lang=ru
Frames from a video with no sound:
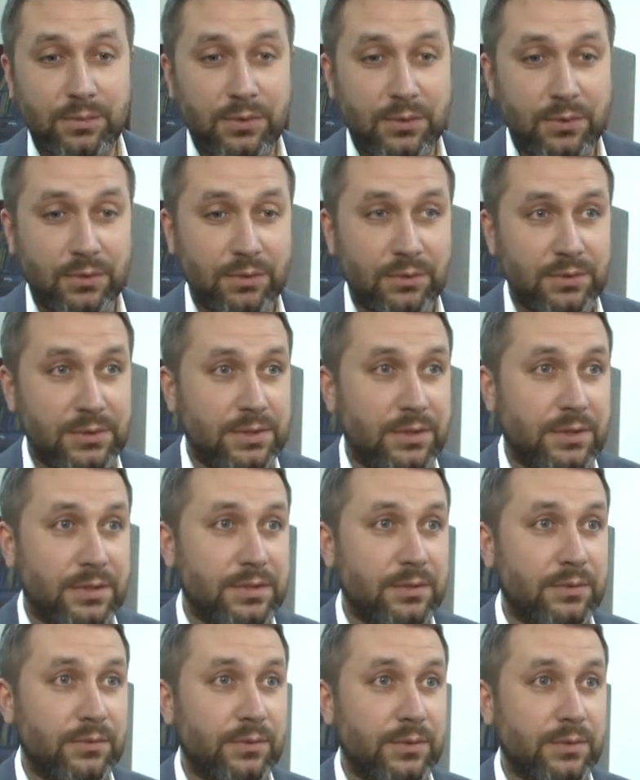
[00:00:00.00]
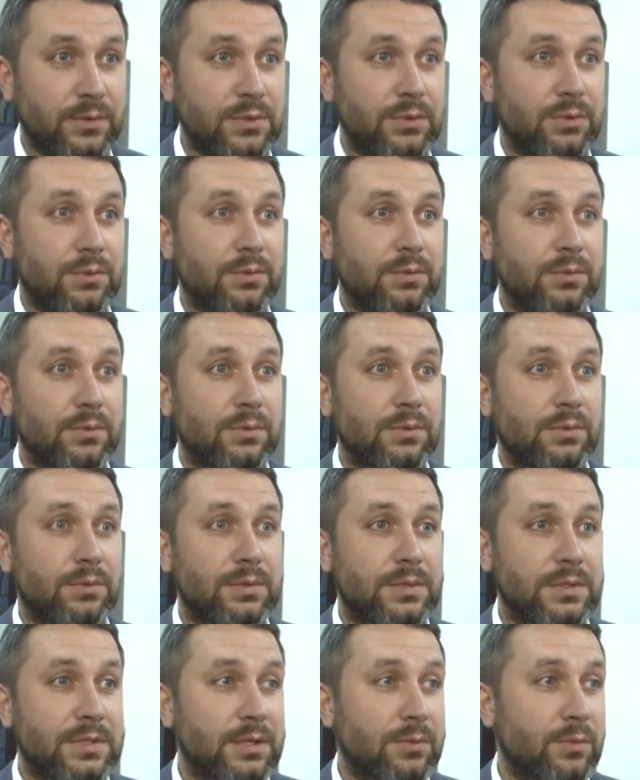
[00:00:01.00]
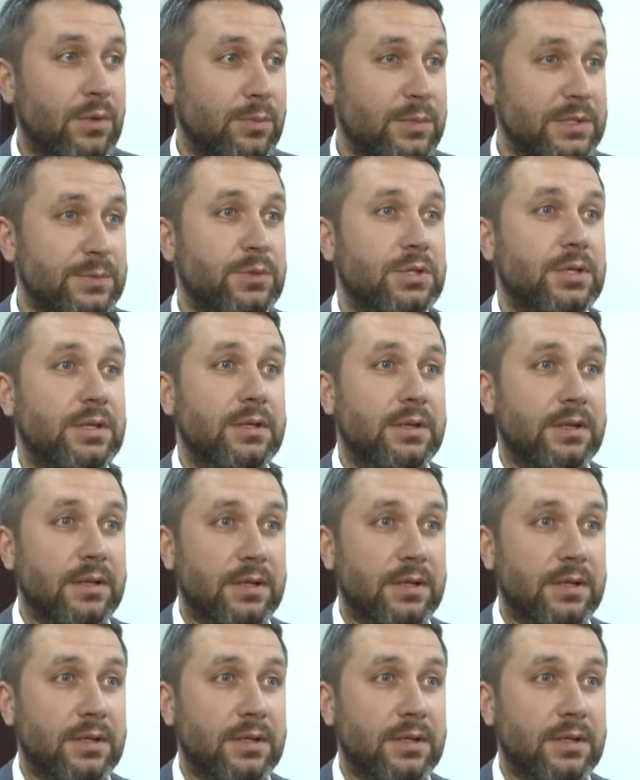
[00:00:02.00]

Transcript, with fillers: про государственную информационную систему обеспечения